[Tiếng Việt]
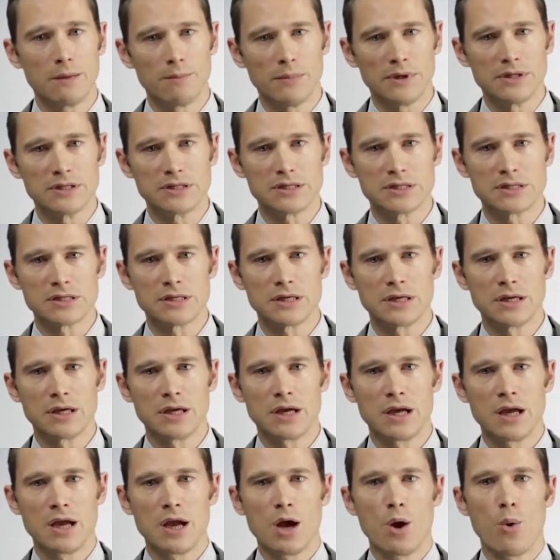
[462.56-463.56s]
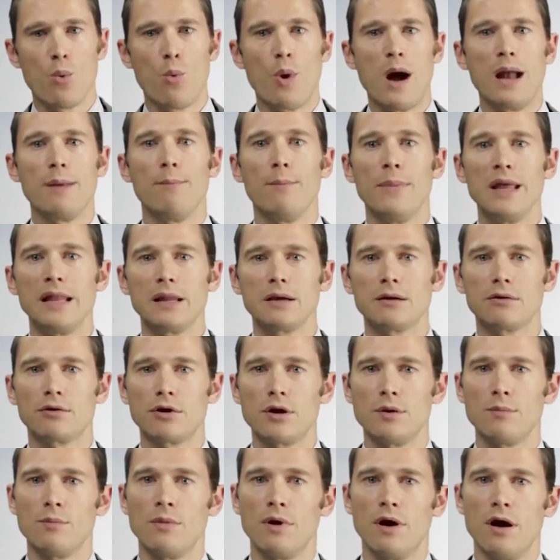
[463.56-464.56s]
tiêu chuẩn zeaxanthin hàng ngày
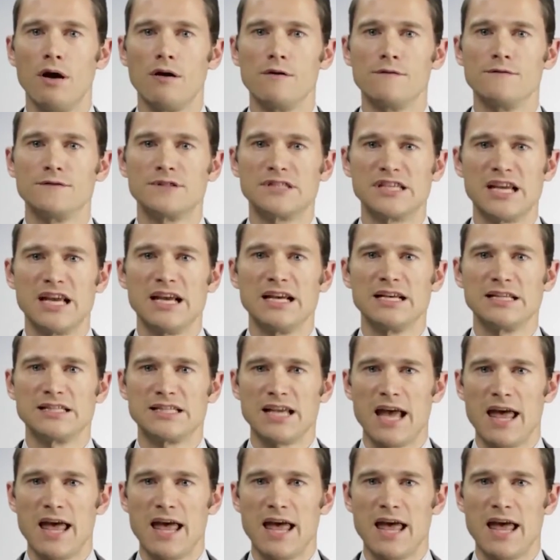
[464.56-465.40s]
là 1 mg